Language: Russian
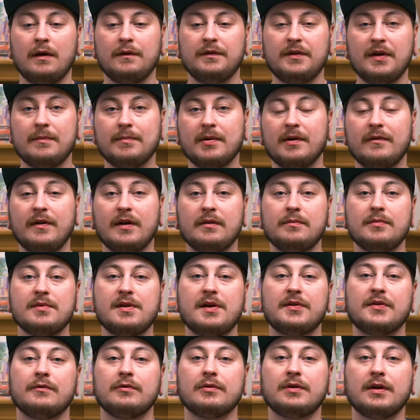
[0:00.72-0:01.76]
Всем привет,
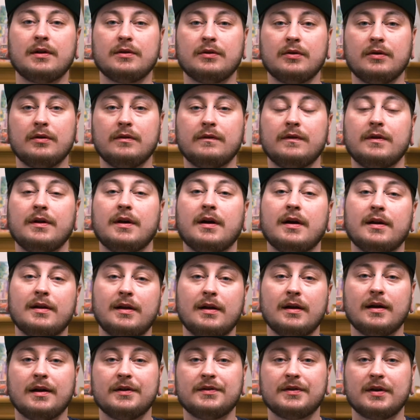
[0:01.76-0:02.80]
меня зовут Антон, вы на
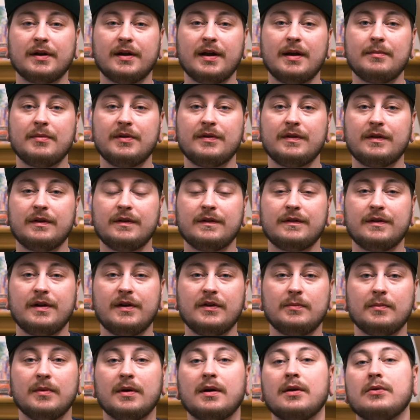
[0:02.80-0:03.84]
канале Гастрокемистры.
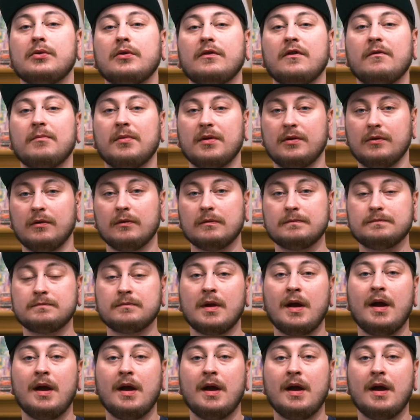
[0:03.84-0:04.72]
здесь мы готовим еду.